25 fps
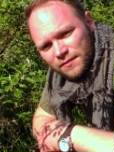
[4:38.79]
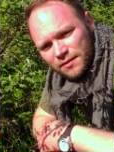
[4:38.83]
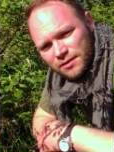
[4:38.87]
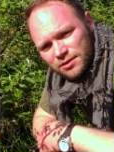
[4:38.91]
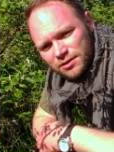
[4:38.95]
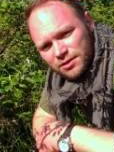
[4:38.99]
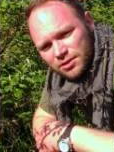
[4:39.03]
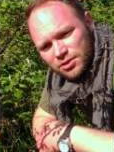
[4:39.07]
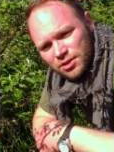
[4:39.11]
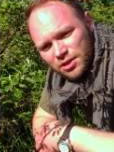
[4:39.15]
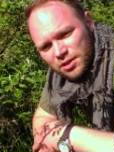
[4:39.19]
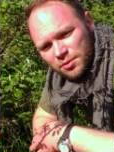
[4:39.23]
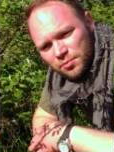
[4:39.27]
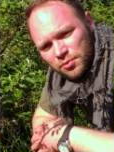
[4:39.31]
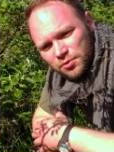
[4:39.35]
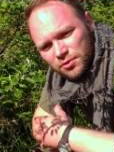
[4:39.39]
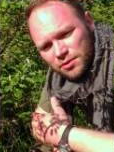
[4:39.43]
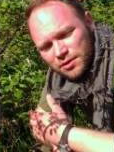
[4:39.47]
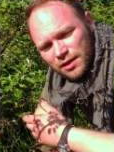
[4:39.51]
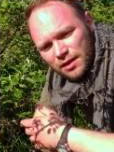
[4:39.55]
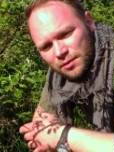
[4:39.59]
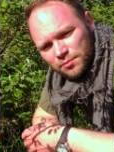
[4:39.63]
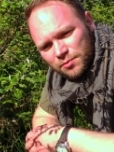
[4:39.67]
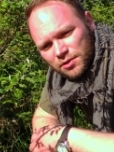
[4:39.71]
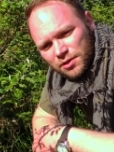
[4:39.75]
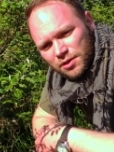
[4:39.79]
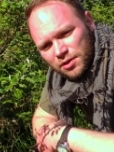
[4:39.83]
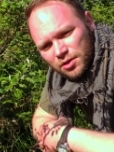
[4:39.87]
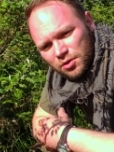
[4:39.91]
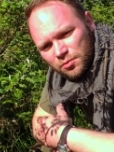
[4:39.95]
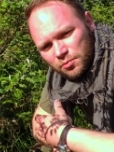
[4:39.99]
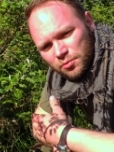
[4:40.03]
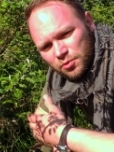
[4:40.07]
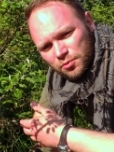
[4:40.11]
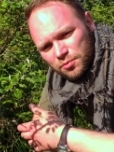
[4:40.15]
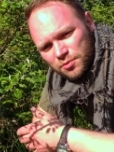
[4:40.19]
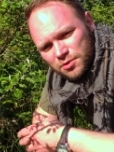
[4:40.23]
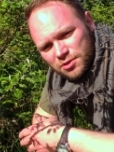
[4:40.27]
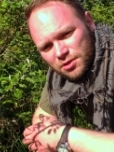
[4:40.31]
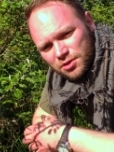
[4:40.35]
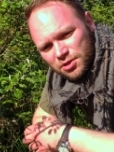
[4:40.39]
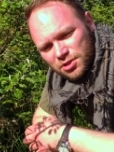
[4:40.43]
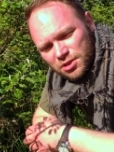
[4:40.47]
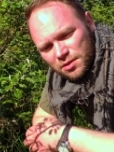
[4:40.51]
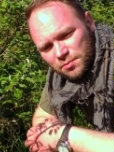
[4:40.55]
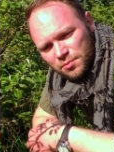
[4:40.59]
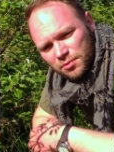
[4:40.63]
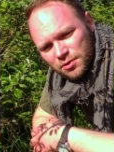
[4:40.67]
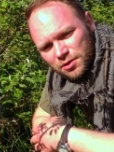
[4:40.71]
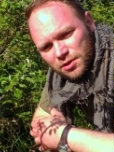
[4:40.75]
Więc jeżeli poddamy jej obróbce
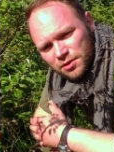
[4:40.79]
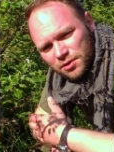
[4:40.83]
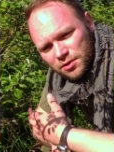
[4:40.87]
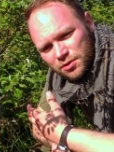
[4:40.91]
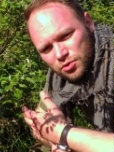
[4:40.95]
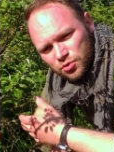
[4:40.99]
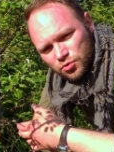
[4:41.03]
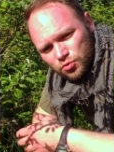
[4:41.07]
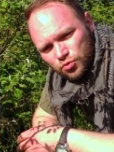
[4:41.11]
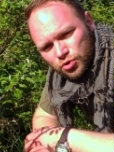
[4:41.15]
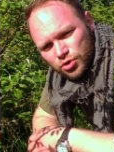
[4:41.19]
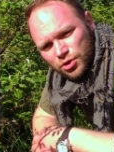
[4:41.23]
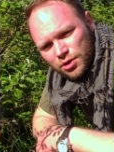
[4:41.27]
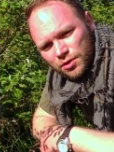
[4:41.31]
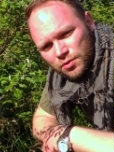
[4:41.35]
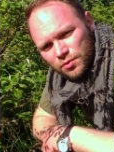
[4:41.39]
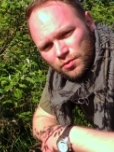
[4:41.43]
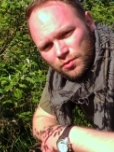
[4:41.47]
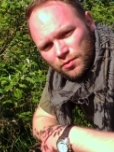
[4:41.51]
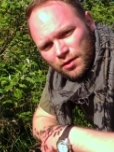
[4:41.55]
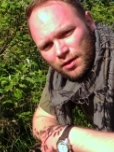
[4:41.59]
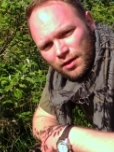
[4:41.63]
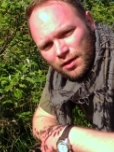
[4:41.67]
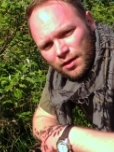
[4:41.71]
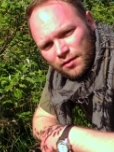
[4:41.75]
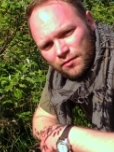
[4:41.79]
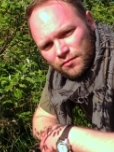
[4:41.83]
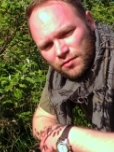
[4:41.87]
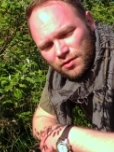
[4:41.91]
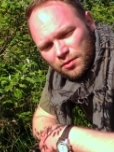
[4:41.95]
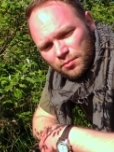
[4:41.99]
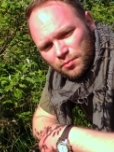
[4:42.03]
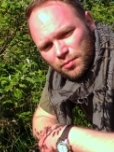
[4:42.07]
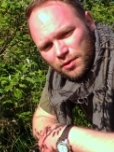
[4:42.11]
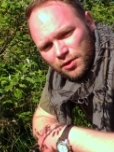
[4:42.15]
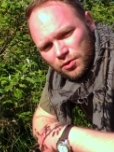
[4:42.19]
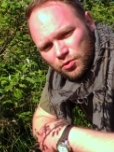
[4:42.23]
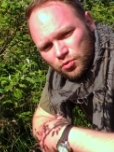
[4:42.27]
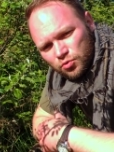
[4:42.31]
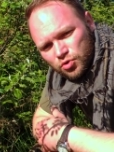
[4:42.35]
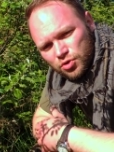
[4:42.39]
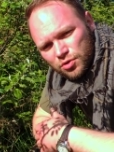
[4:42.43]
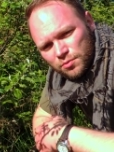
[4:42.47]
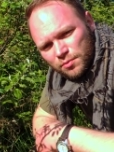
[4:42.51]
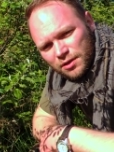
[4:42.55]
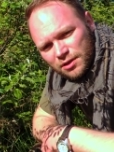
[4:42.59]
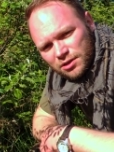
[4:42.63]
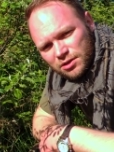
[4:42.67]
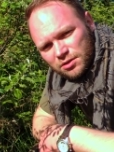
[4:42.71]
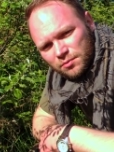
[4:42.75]
cieplnej, suszeniu, w
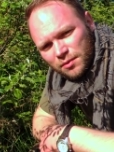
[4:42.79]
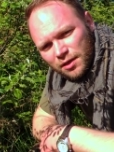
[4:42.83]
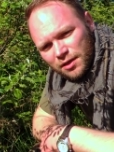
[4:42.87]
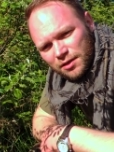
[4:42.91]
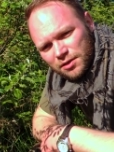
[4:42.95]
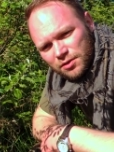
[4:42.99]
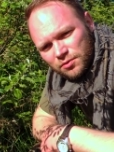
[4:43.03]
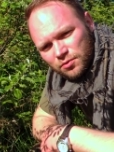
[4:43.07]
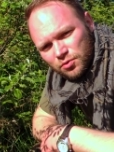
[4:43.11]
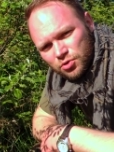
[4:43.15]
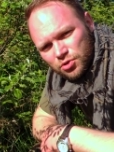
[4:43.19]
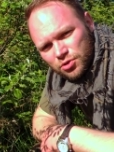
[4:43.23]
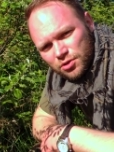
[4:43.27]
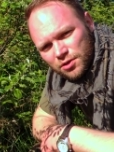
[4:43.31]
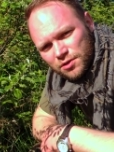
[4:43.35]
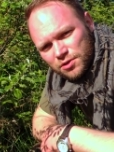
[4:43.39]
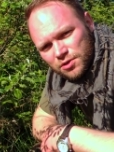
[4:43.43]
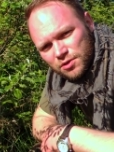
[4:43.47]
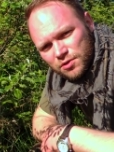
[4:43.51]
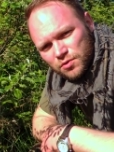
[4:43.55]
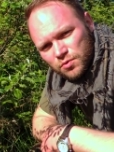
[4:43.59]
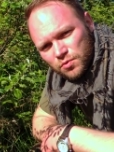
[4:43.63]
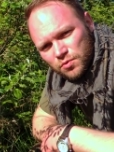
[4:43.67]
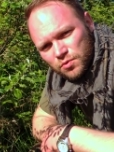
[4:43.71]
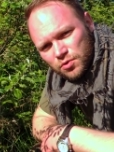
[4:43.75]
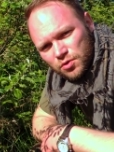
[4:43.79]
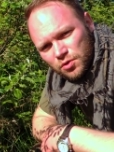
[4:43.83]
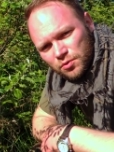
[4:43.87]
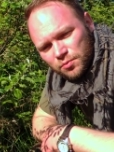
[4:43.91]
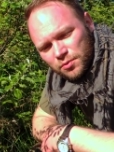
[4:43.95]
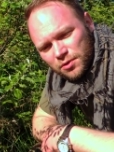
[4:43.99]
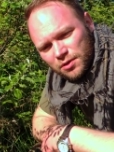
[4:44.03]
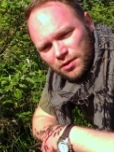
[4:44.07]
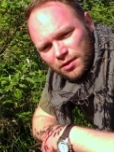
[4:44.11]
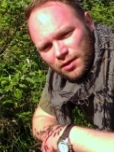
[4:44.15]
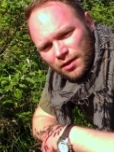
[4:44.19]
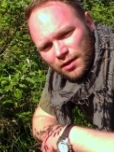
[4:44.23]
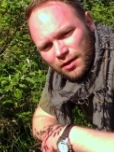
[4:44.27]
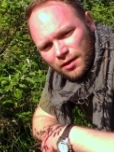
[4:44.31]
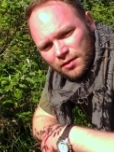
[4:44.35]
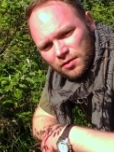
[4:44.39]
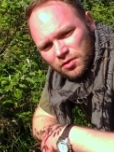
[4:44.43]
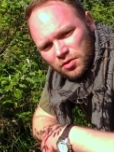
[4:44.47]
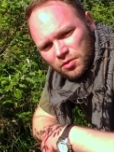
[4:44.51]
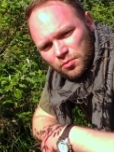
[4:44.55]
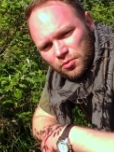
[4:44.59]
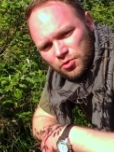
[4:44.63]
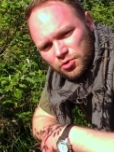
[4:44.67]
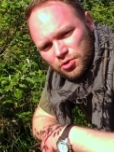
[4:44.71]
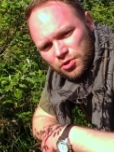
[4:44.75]
temperaturze maksymalnie do 40 stopni,
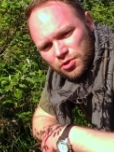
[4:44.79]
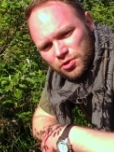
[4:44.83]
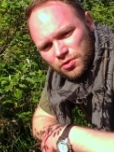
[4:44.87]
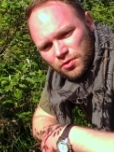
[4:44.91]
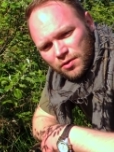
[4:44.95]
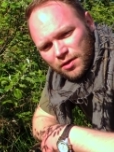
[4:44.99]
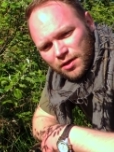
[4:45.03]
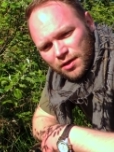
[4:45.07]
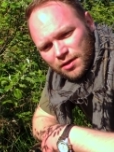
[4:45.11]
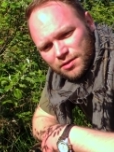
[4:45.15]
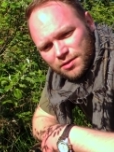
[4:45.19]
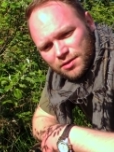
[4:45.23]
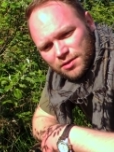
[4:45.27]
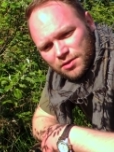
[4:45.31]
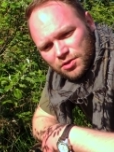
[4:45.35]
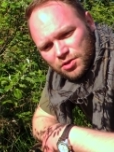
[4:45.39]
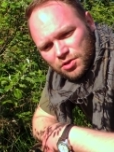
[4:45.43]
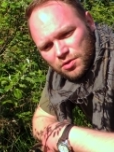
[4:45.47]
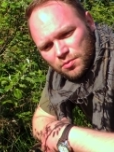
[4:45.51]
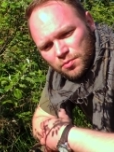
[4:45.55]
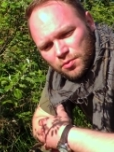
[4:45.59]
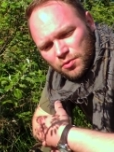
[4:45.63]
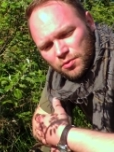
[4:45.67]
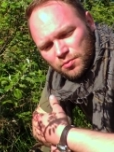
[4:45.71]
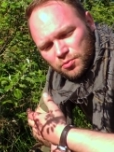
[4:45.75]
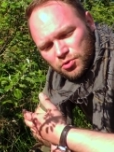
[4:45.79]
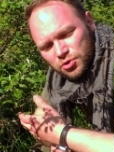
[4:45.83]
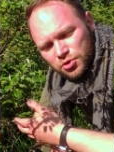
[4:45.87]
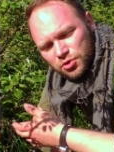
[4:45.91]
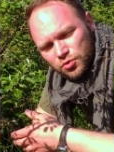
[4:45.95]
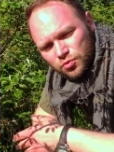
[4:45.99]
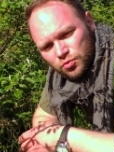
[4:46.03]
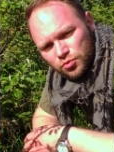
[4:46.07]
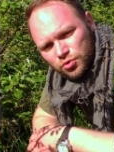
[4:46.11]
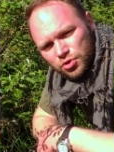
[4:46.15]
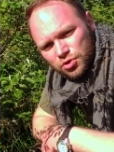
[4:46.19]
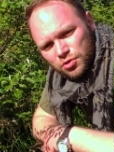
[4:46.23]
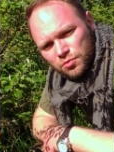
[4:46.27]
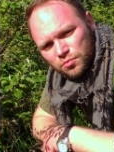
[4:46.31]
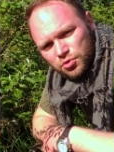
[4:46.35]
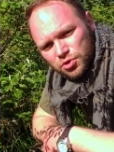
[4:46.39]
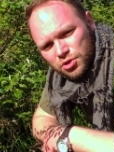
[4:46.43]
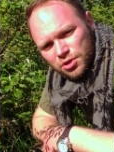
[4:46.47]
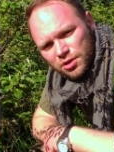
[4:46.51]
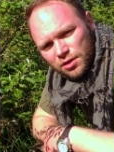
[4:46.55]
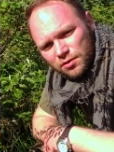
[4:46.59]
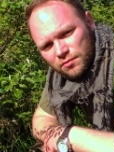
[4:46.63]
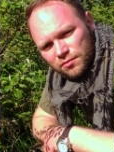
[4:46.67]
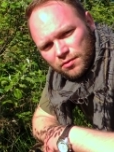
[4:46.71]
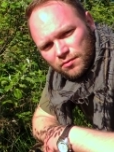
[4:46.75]
to może się okazać, że po przy dłuższym
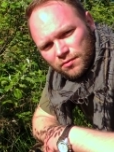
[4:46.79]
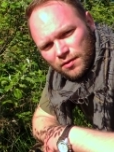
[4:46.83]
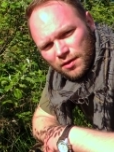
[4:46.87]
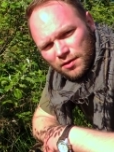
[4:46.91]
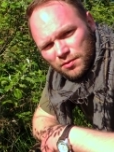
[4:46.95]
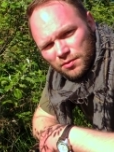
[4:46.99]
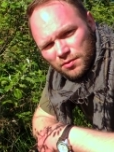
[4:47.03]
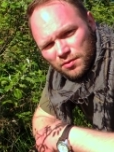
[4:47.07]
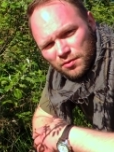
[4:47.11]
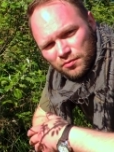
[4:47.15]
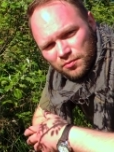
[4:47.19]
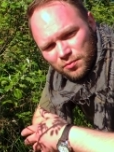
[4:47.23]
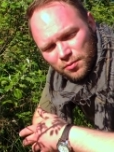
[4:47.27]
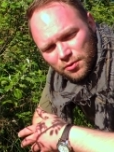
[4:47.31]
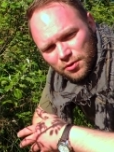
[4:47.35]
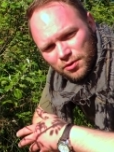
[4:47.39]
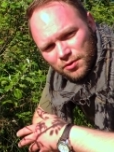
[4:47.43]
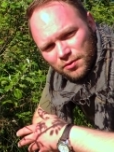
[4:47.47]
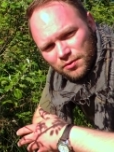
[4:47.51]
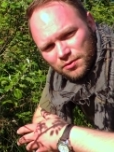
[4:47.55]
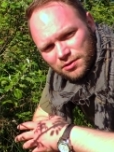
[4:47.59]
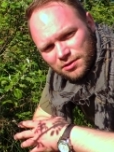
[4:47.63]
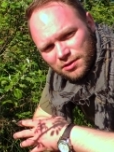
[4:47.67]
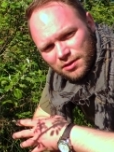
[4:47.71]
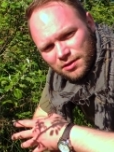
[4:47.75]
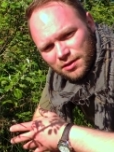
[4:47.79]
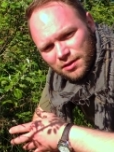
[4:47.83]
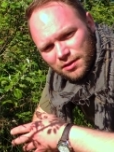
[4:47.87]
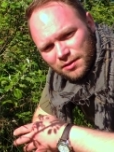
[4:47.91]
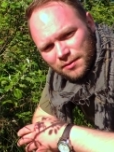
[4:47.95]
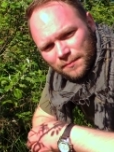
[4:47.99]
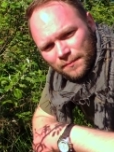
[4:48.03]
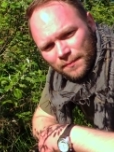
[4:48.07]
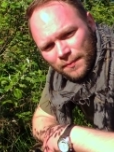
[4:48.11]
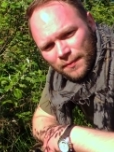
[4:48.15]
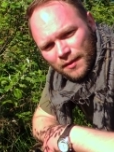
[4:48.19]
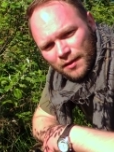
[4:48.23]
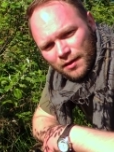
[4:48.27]
przechowywaniu, no w mojej ocenie